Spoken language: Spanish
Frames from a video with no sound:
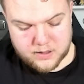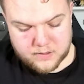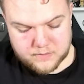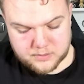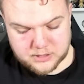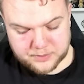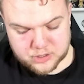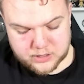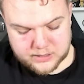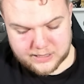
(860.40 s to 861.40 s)
Vamos a
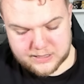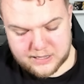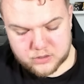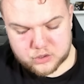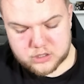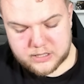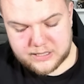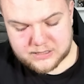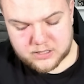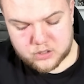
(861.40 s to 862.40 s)
presionar ya de ya las dos
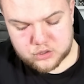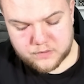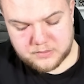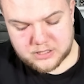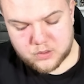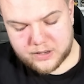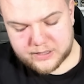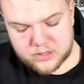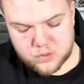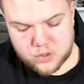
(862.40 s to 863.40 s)
líneas. Incluso vamos a jugar aquí
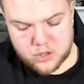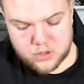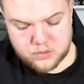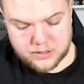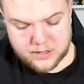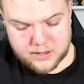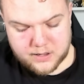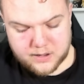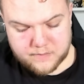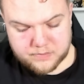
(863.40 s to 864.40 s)
un clone
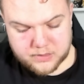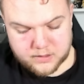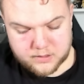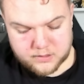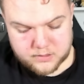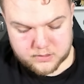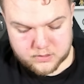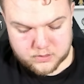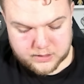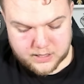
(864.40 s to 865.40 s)

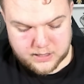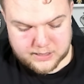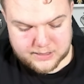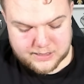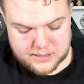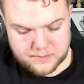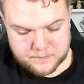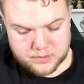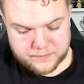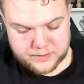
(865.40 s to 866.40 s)
Ok, genial.
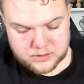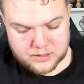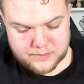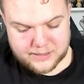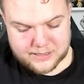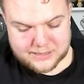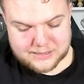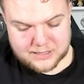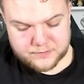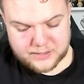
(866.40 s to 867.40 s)
Perfecto, al igual que gasta
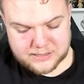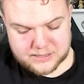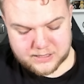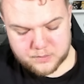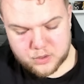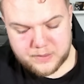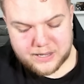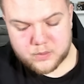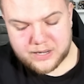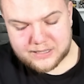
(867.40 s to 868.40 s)
las flechas, así que muy bien,
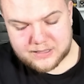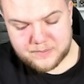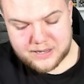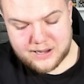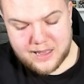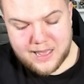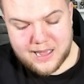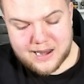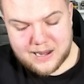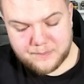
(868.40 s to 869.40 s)
juega también
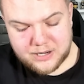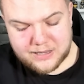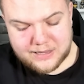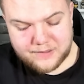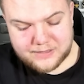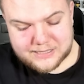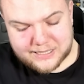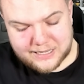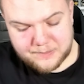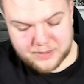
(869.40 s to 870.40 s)
la bola de nieve se
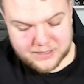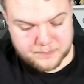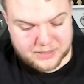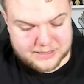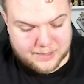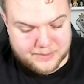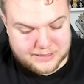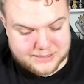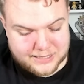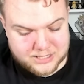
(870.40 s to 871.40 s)
queda prácticamente
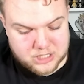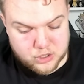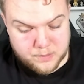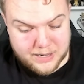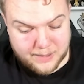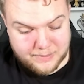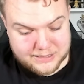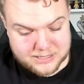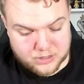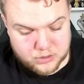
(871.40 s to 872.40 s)
sin hechizo y mira Mientras
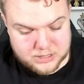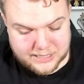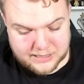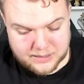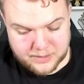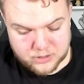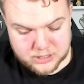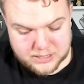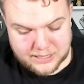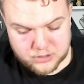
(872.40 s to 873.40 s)
tanto, izquierda también los
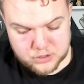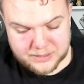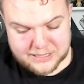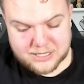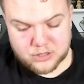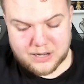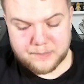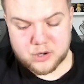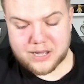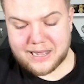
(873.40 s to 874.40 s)
esqueletos. Mientras tanto, la
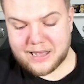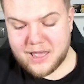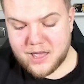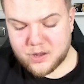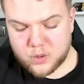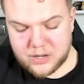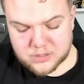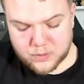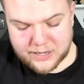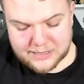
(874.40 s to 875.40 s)
bruja con las
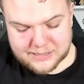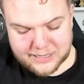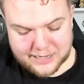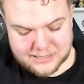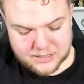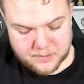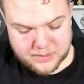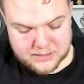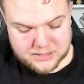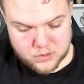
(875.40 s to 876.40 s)
guardias a derecha también
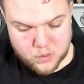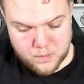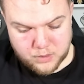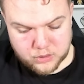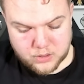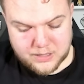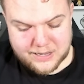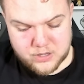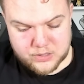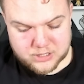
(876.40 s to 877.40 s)
haciendo un montón de daño.
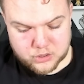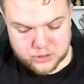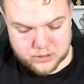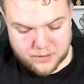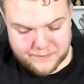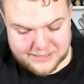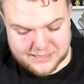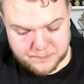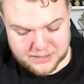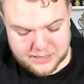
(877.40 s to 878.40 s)
Y esto yo creo que va a ser
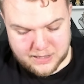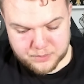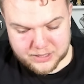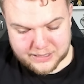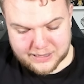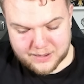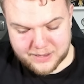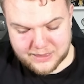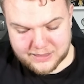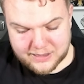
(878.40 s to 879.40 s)
partida porque
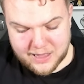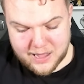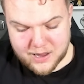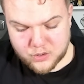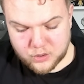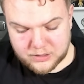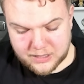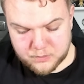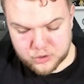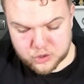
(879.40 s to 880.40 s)
realmente no tiene
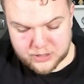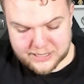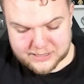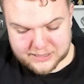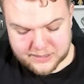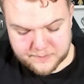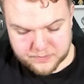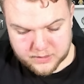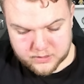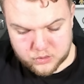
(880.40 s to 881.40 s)
mucho elixir, ¿eh?
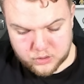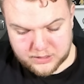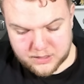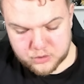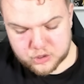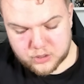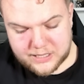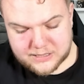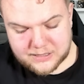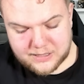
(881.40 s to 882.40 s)
No tiene mucho
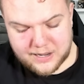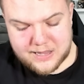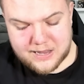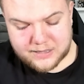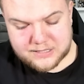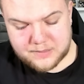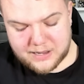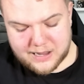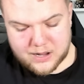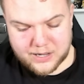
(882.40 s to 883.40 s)
elixir y encima
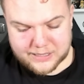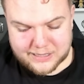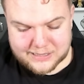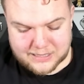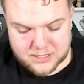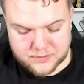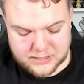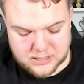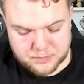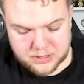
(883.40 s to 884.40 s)
ahora que gasta las
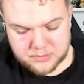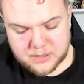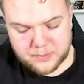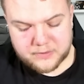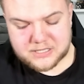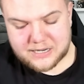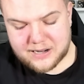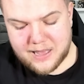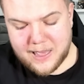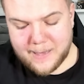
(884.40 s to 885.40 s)
flechas podemos aprovechar
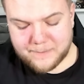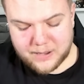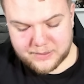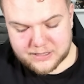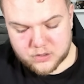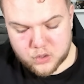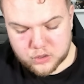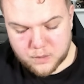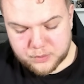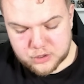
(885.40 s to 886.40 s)
para meter otro
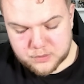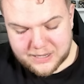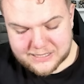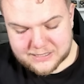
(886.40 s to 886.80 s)
push más.